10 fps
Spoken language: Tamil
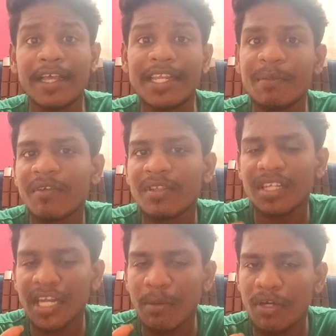இன்னுமே
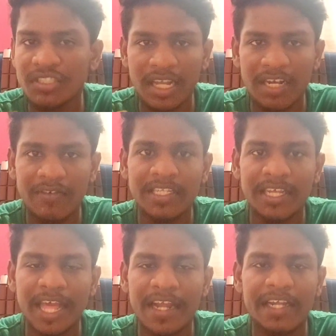வந்து நம்மளோட சேனலில் வந்து
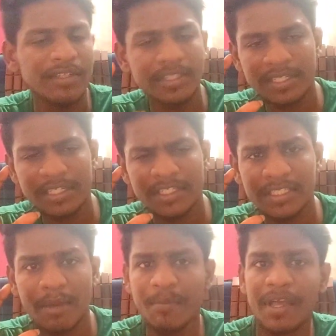கிளாரிட்டி வந்து
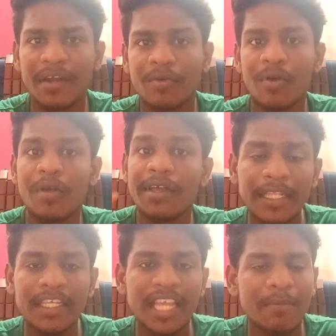செம்மையாக இருக்கும்
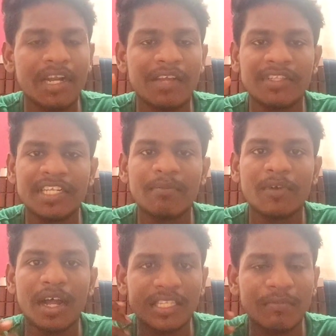இந்த கேமராவில் வந்து
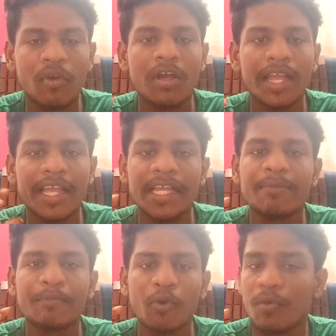நம்ம அடுத்த பிளாக்
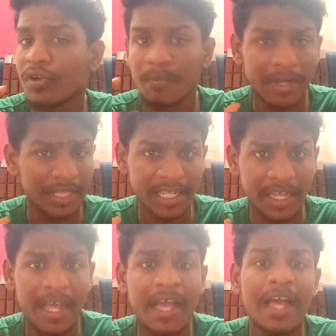எங்கே போக போகிறோன்னு
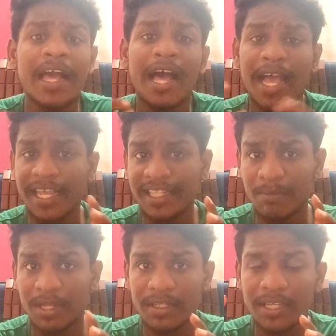பார்த்தீங்கன்னா
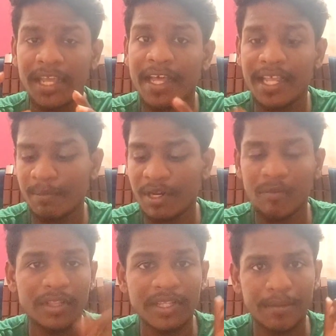ஹைதராபாத் ஏன்னா இப்போ
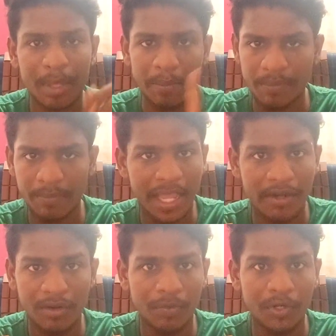நம்ம வந்து
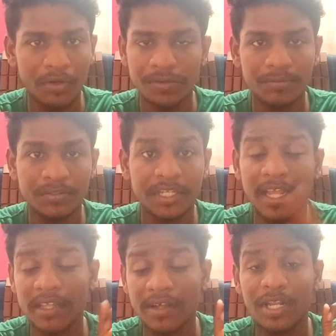பெங்களூர் போயிட்டோம்
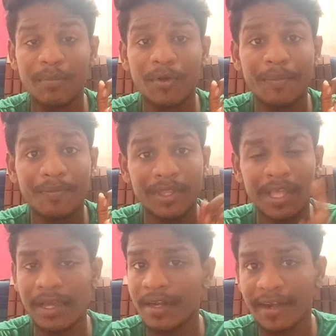சாரி அதாவது நம்ம
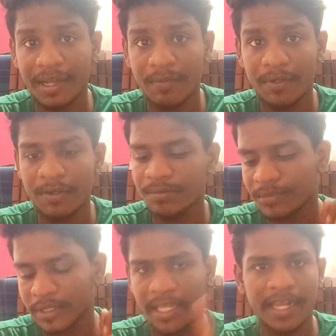கர்நாடகா போயிட்டோம்
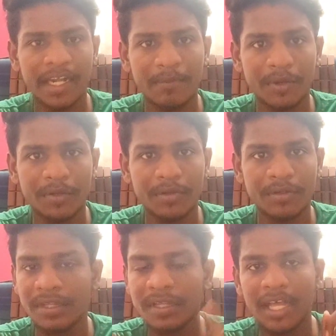கேரளா போயிட்டோம்
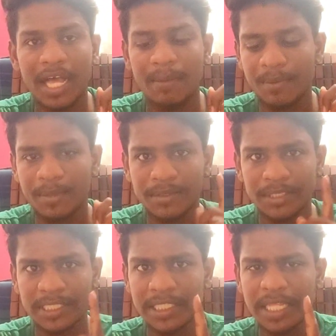அப்புறமா
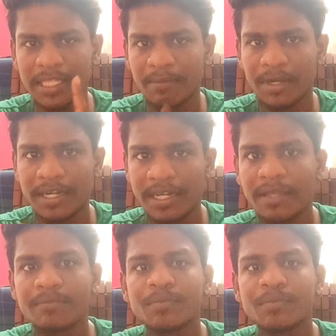தமிழ்நாட்டில்